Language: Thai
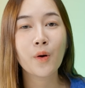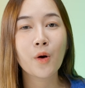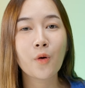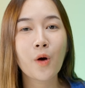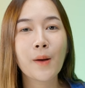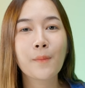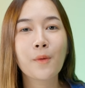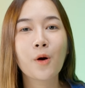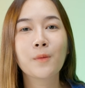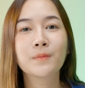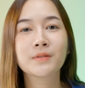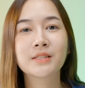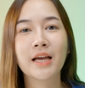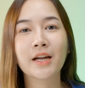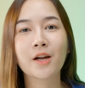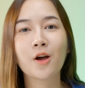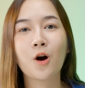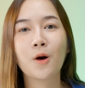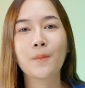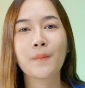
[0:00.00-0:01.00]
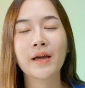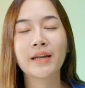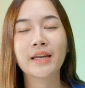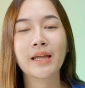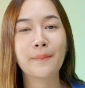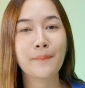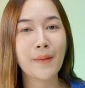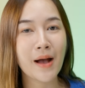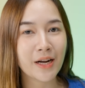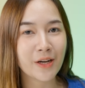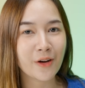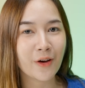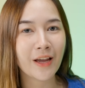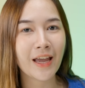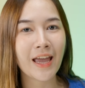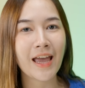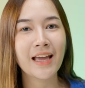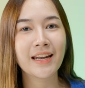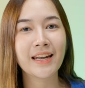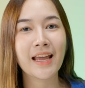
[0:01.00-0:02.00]
ว่าความคมชัดของมันเนี่ยมากน้อย
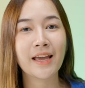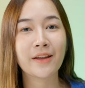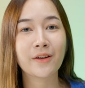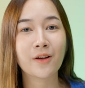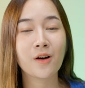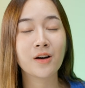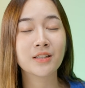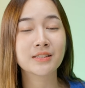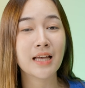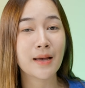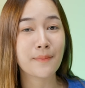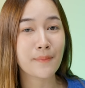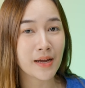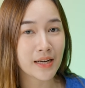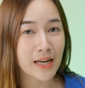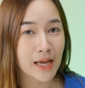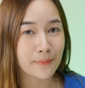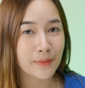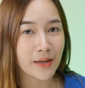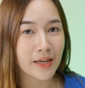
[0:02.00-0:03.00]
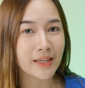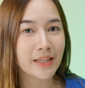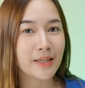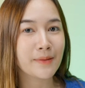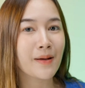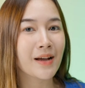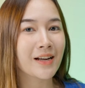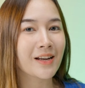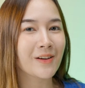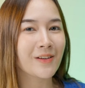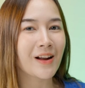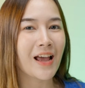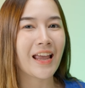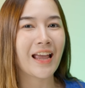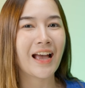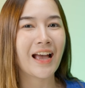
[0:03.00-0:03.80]
แค่ไหน แล้วก็สามารถทำได้ดีมากเท่าไหร่